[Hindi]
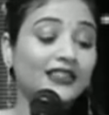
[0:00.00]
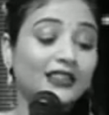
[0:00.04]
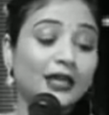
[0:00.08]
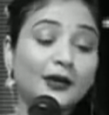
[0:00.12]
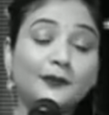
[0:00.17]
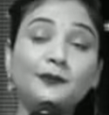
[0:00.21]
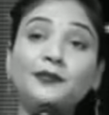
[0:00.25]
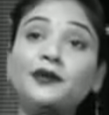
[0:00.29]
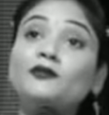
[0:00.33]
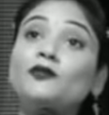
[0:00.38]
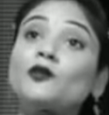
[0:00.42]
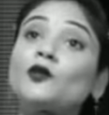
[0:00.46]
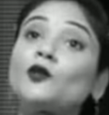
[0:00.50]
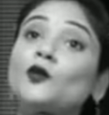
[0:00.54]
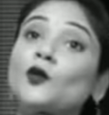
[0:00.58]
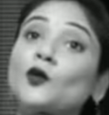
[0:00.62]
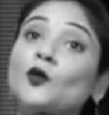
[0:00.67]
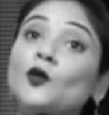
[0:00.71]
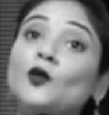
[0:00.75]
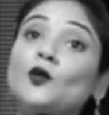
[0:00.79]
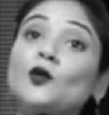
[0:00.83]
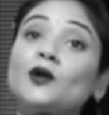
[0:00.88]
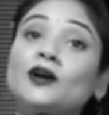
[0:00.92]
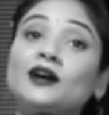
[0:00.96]
तब भी वो
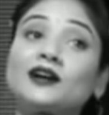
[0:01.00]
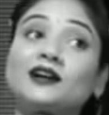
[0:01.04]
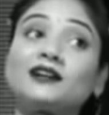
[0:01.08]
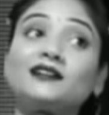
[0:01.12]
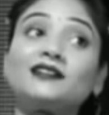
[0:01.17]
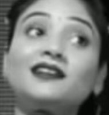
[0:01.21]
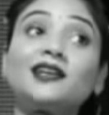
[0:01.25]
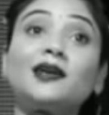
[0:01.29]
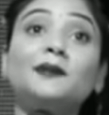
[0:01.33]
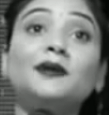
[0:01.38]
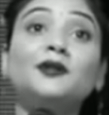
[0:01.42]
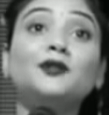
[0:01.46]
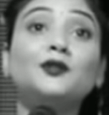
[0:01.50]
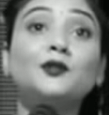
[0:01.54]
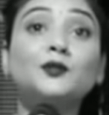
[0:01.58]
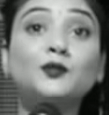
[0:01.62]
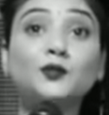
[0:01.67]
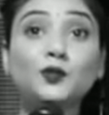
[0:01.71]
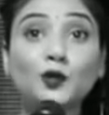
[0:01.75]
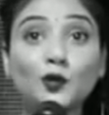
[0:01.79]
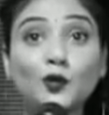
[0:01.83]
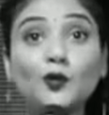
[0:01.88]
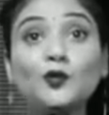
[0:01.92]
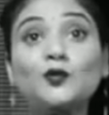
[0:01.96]
रो रो कर कि मैं
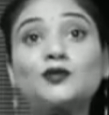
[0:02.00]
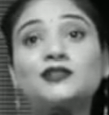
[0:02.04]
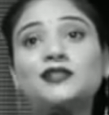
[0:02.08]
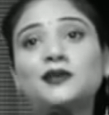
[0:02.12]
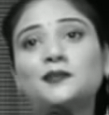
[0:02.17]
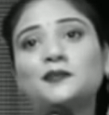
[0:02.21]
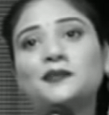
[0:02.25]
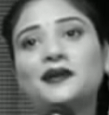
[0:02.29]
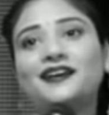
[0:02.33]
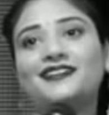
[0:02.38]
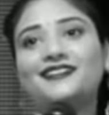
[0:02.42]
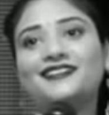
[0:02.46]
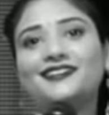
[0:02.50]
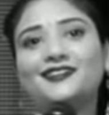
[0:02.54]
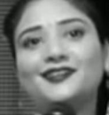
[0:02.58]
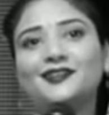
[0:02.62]
तुम दोनों से प्यार